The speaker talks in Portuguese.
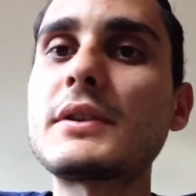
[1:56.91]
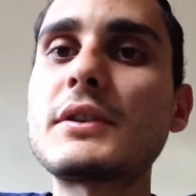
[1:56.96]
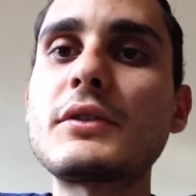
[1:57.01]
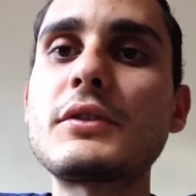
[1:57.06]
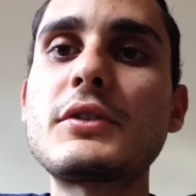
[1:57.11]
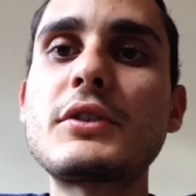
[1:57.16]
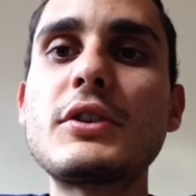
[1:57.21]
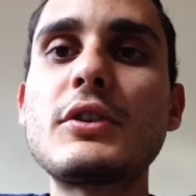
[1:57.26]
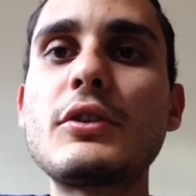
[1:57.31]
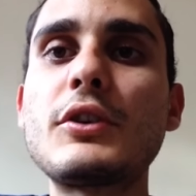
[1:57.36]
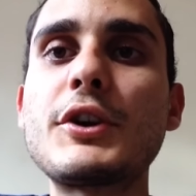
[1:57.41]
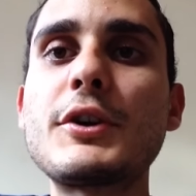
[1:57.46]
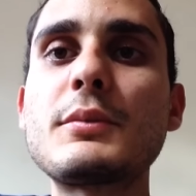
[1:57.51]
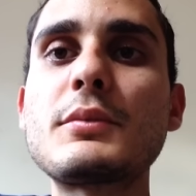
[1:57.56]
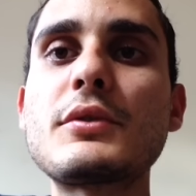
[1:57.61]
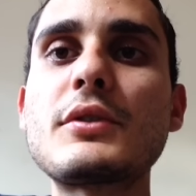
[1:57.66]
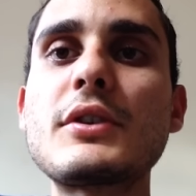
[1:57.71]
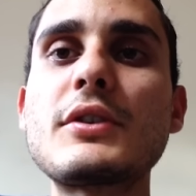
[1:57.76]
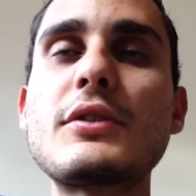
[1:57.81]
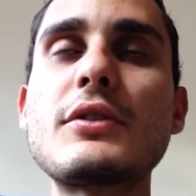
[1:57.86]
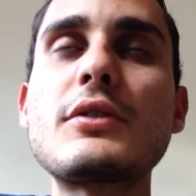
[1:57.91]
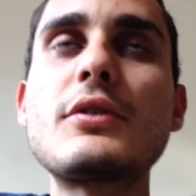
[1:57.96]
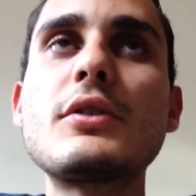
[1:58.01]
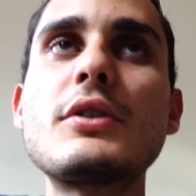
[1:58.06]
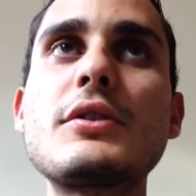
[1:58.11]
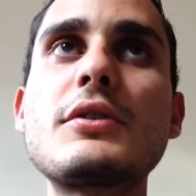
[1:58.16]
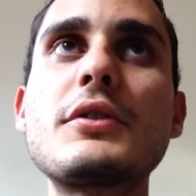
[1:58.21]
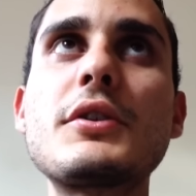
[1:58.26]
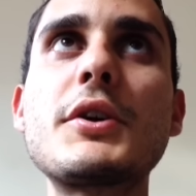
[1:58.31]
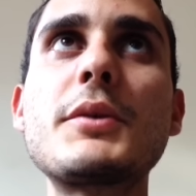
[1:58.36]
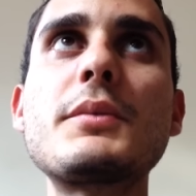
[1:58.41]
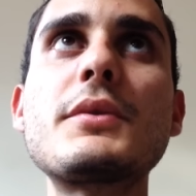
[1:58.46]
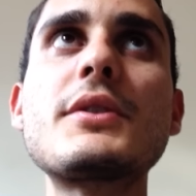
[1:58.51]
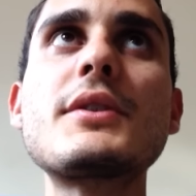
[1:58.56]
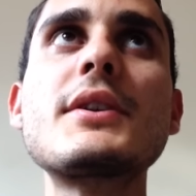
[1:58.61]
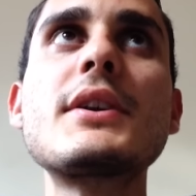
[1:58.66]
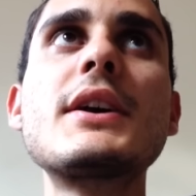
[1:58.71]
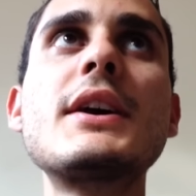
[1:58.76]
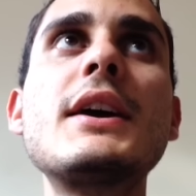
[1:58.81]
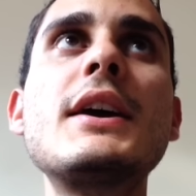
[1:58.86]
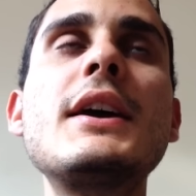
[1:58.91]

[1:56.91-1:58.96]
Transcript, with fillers: São sinônimos esses dois nomes.